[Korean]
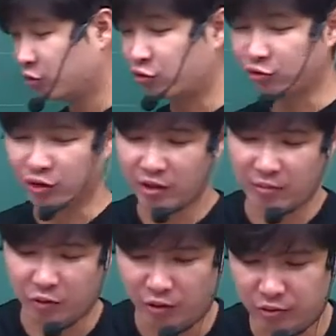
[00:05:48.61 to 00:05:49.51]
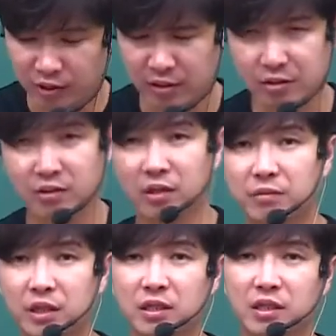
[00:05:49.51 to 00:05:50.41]
주일회 모의고사를
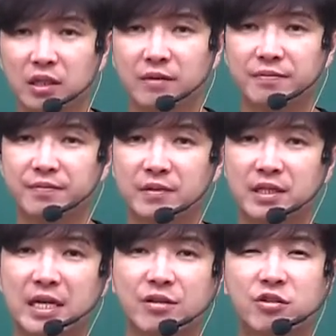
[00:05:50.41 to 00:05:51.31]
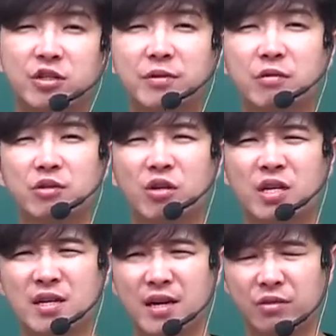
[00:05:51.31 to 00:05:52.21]
선생님이 작년 11월부터
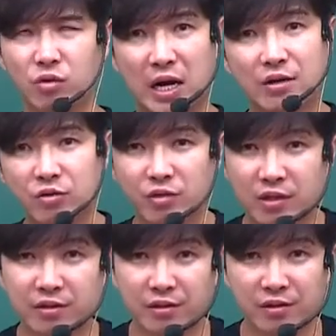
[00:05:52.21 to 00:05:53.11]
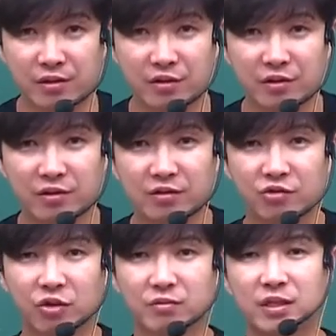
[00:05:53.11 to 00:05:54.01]
계속 강조를 했어요.
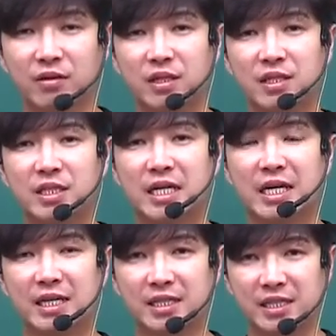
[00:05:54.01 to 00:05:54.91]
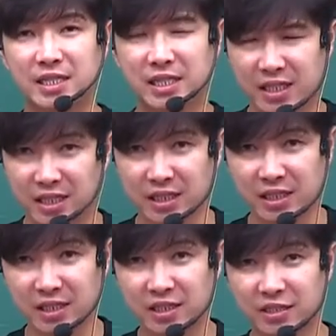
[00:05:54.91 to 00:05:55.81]
수험 생활을 시작하는 즉시,
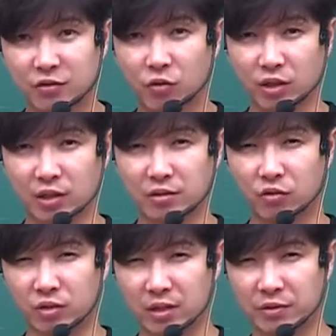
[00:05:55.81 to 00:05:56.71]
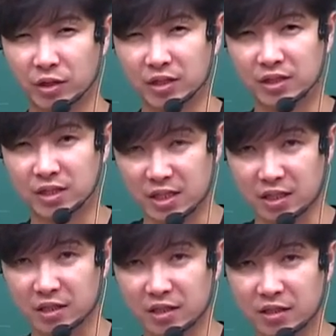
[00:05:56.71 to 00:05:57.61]
즉 고2에서 고3이 되는
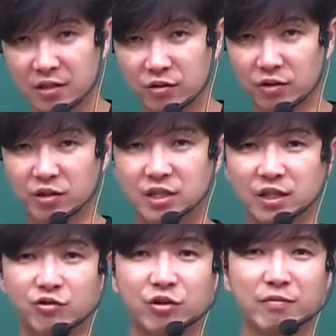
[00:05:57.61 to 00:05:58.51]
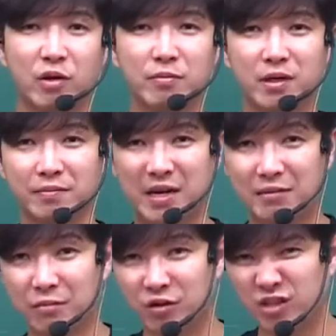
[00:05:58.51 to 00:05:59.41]
즉시, 또는 재수를
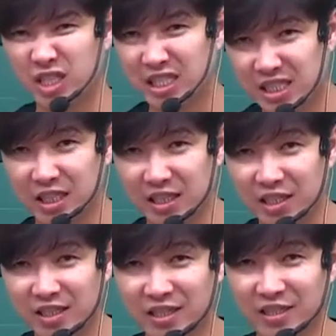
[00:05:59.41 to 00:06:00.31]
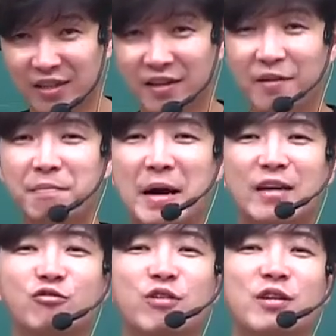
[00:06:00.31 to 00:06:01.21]
마음먹, 은 즉시,
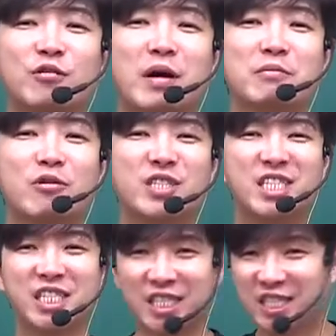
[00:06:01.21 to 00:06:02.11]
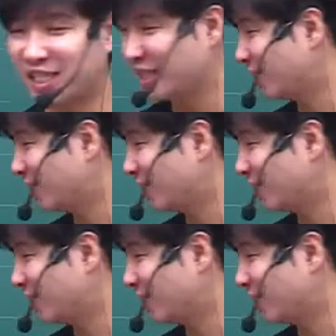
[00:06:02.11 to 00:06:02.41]
반수하기로 마음먹은 즉시